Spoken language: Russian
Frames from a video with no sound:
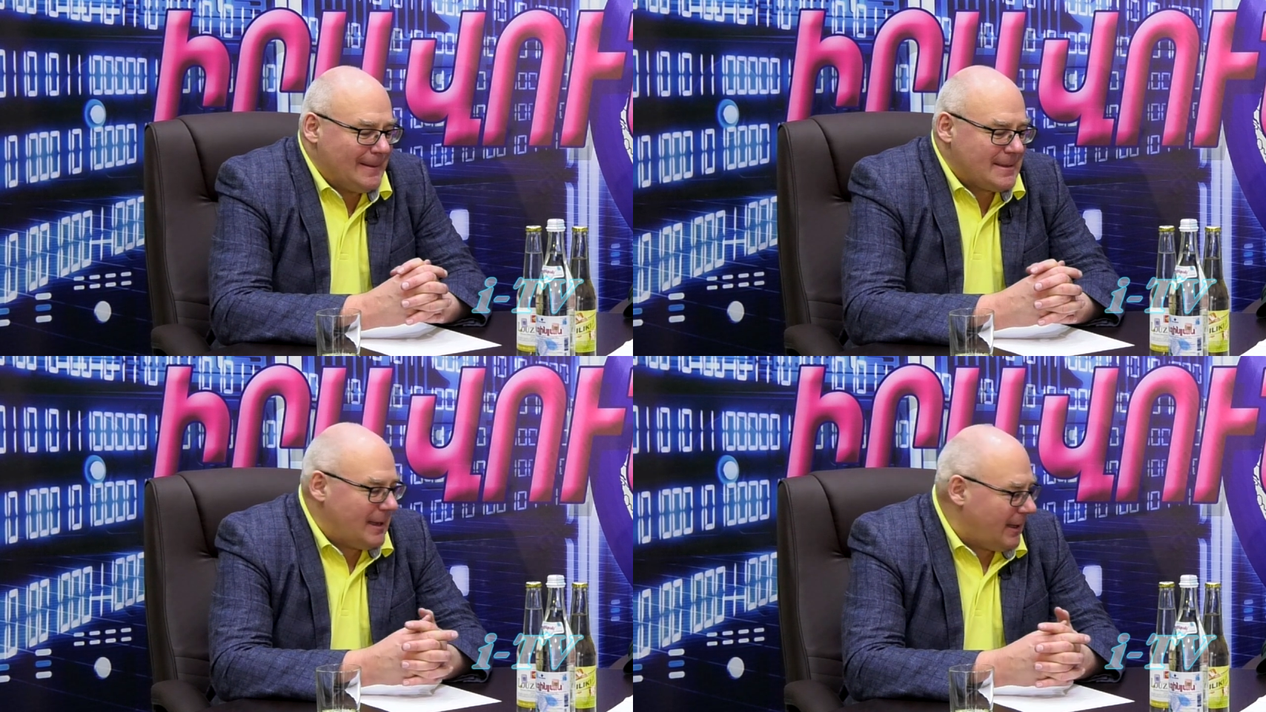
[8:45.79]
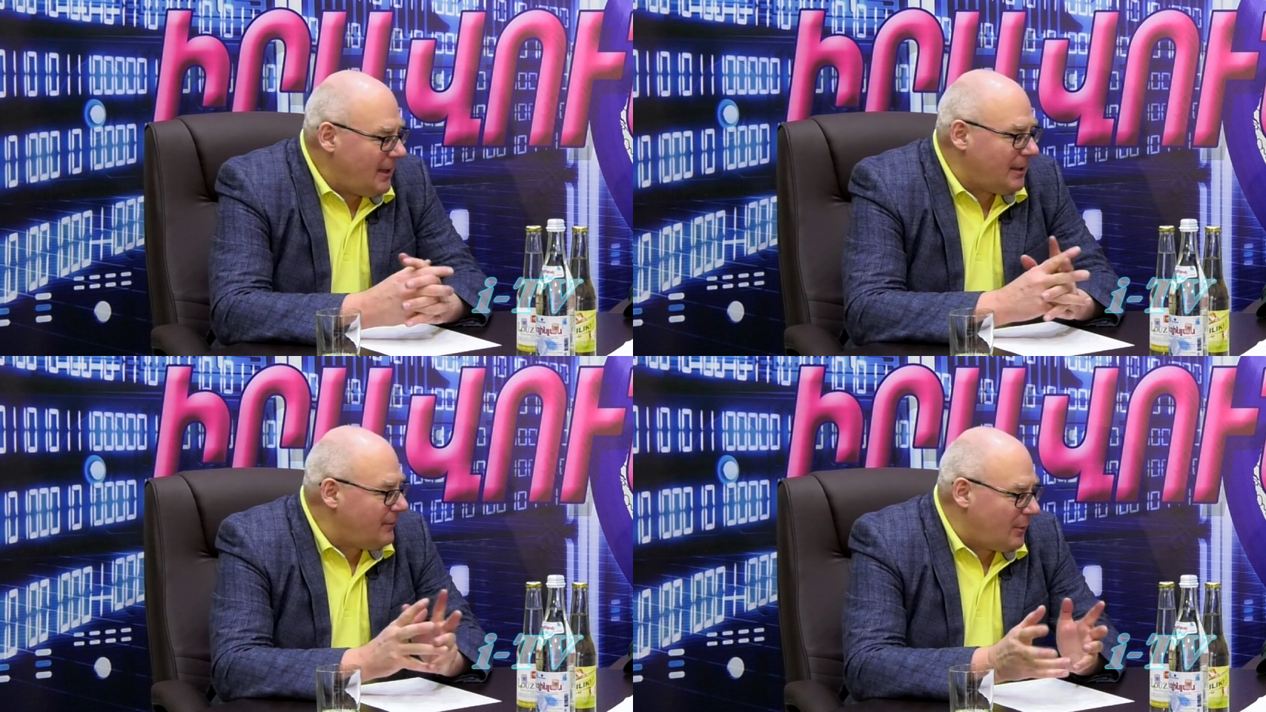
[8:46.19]

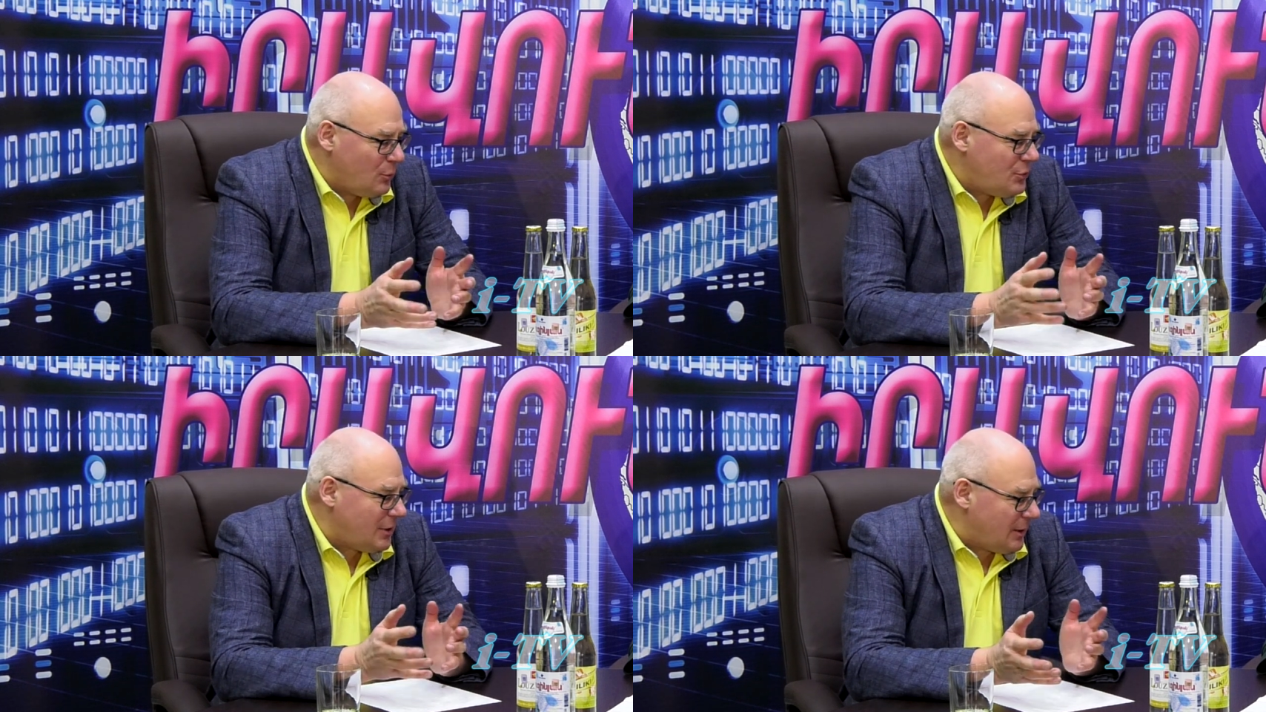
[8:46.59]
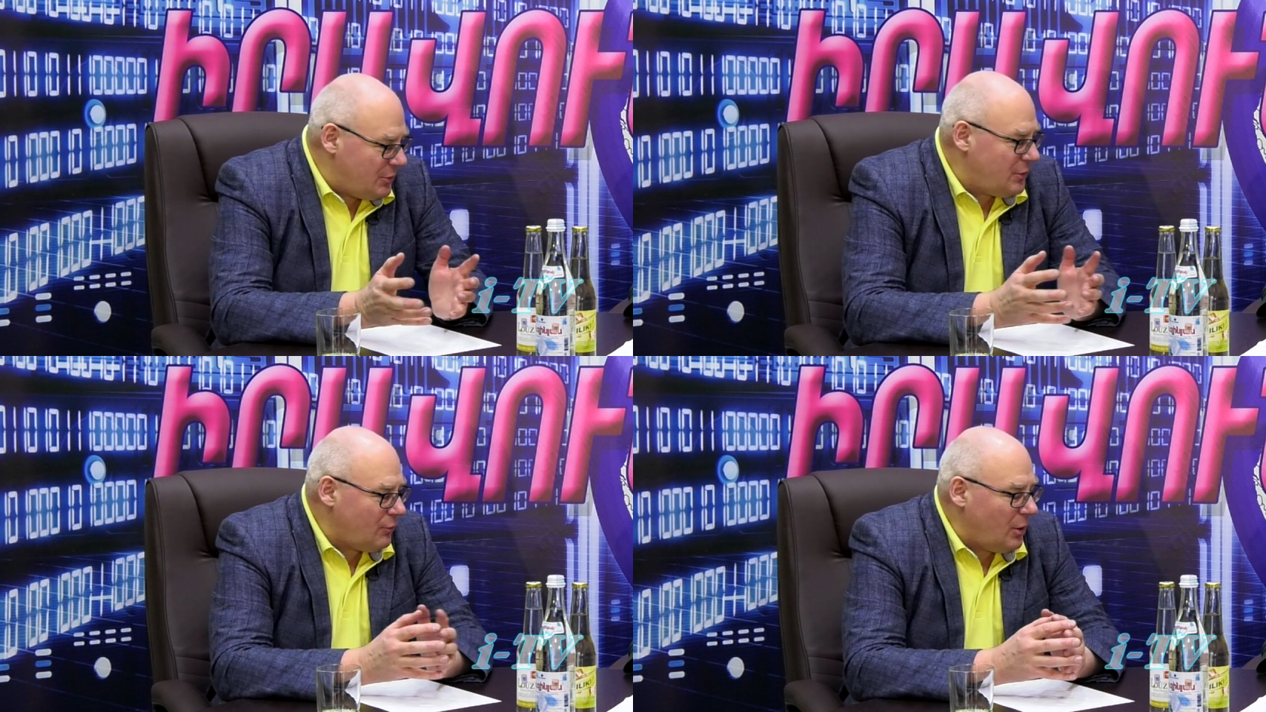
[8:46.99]
снарядов, оружия, там
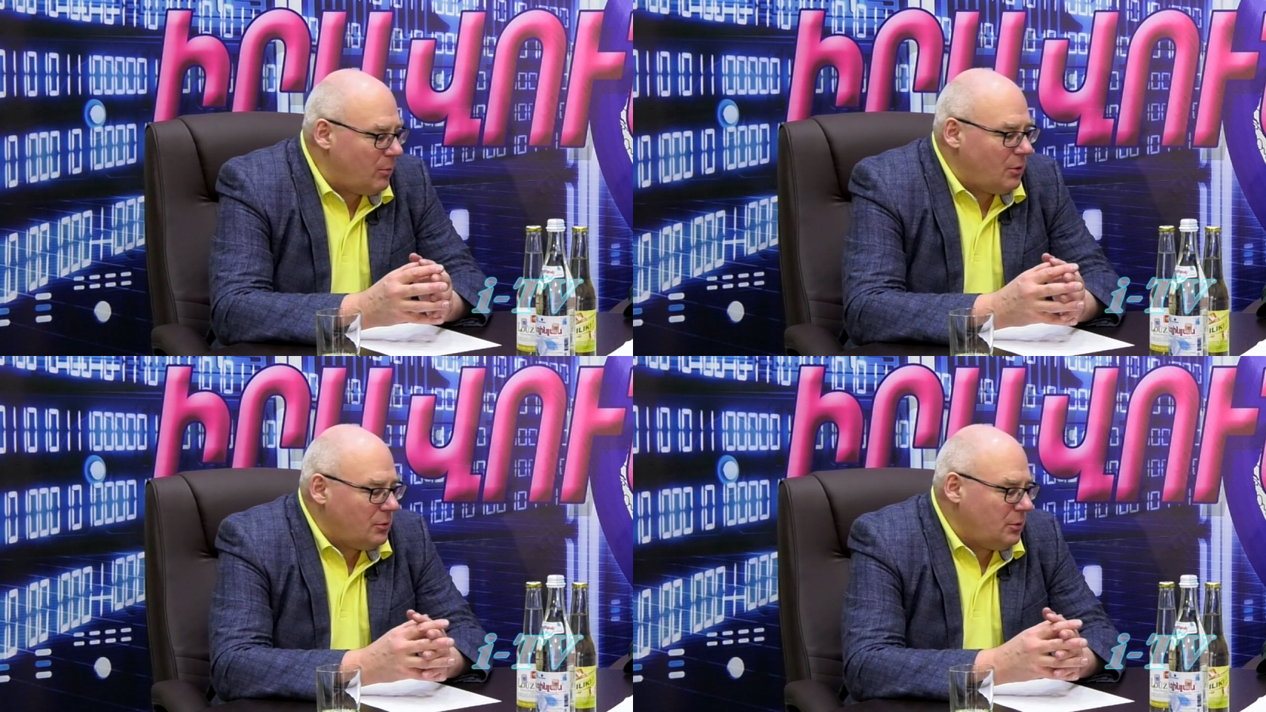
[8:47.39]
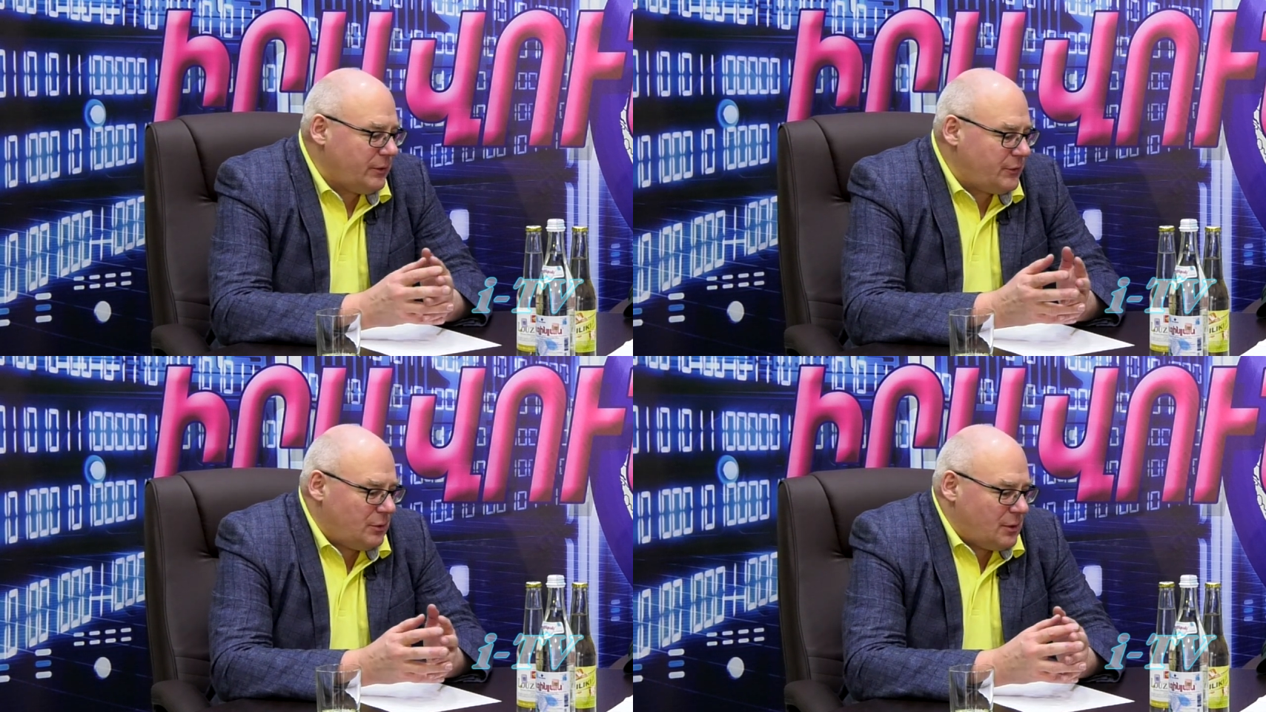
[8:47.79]
чего-либо
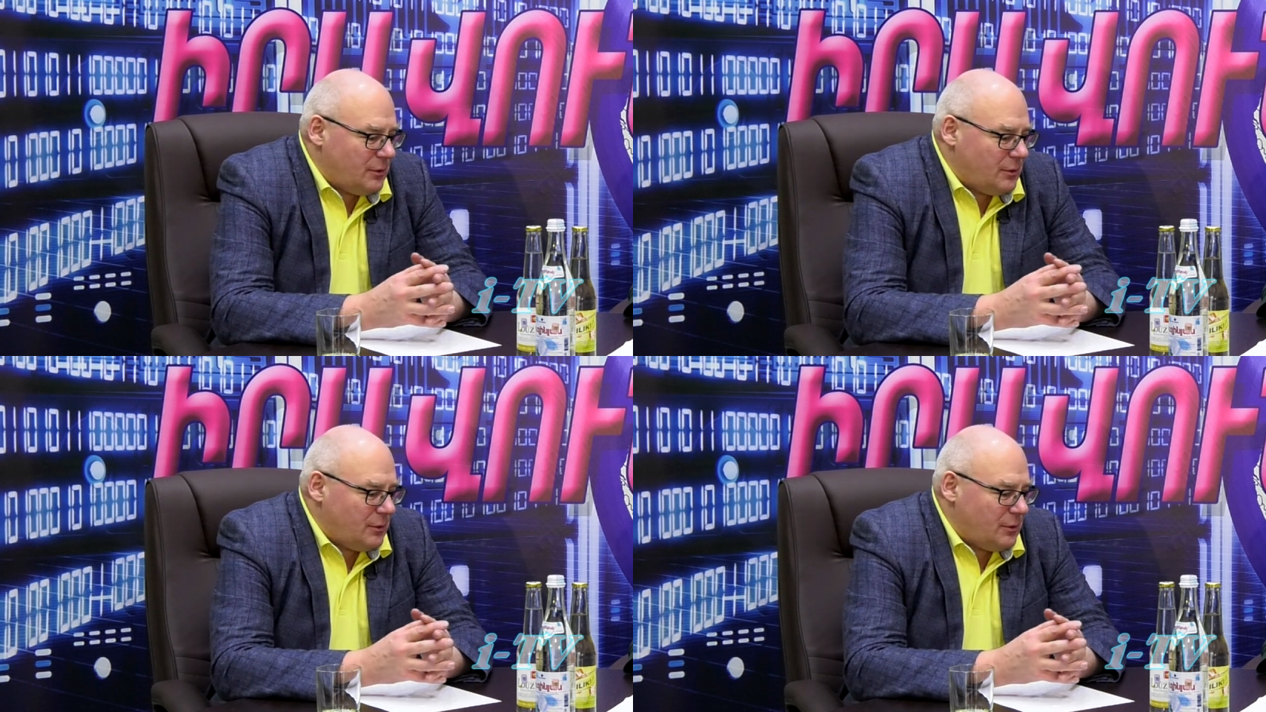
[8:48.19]
угодно, все это,